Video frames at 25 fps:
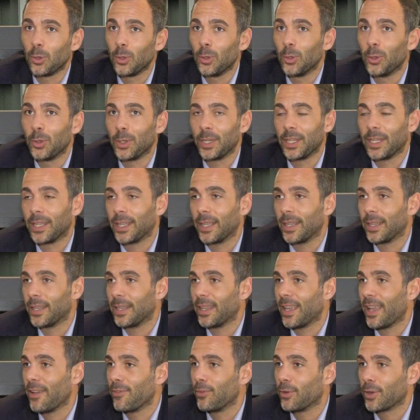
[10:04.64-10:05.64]
colori che
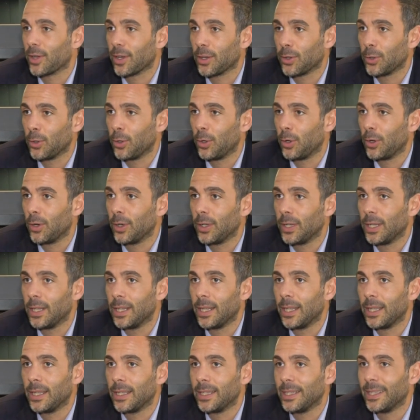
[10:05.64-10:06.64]
rievocano
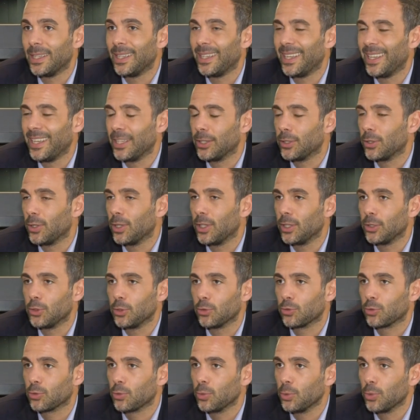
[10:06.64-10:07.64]
il, il, legno, il
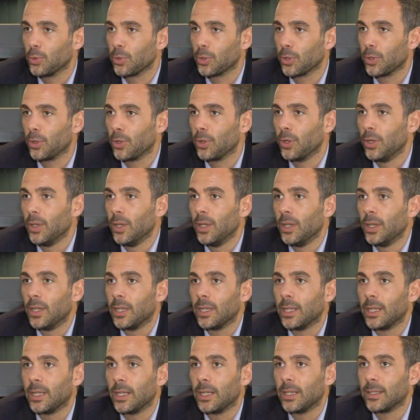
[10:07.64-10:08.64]
legno scuro,
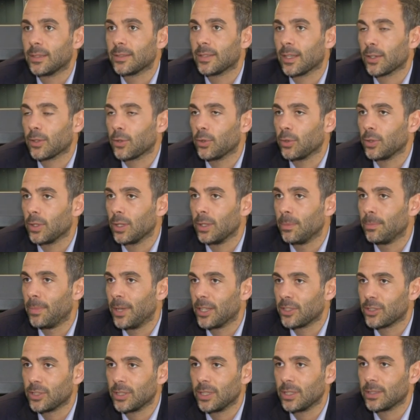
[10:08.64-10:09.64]
il, il, sacco, il
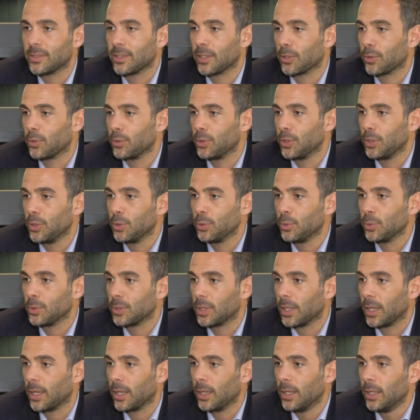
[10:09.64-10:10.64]
beige del sacco di
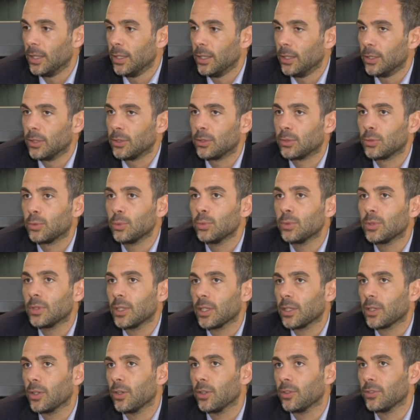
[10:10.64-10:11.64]
Utah,
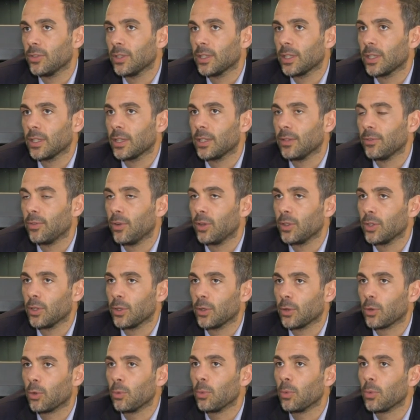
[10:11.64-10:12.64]
tutte cose che ti
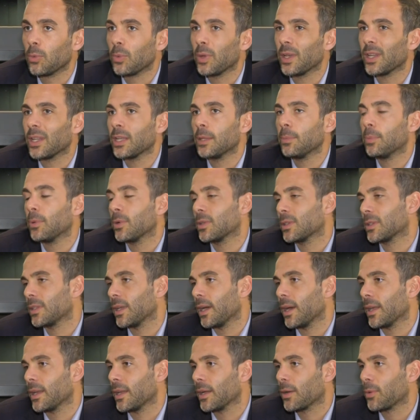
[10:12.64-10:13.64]
vogliono comunque
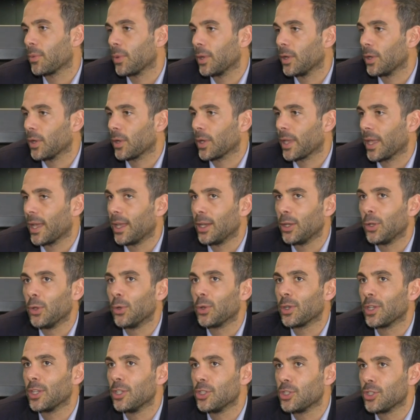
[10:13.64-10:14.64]
riportare a quello che è
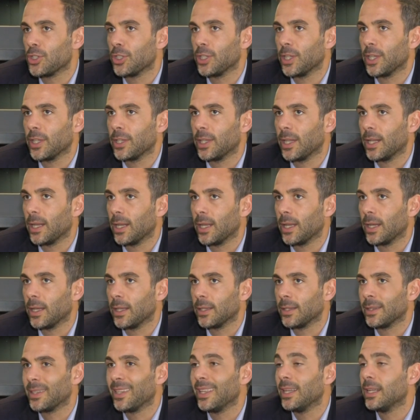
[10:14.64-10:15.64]
l'origine
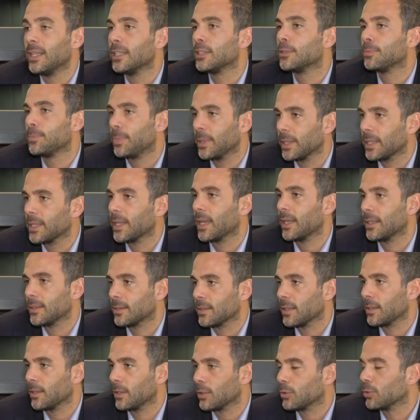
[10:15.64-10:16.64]

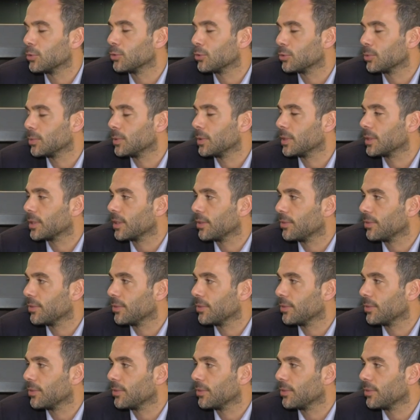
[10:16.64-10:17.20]
dell'esperienza dell del consumo del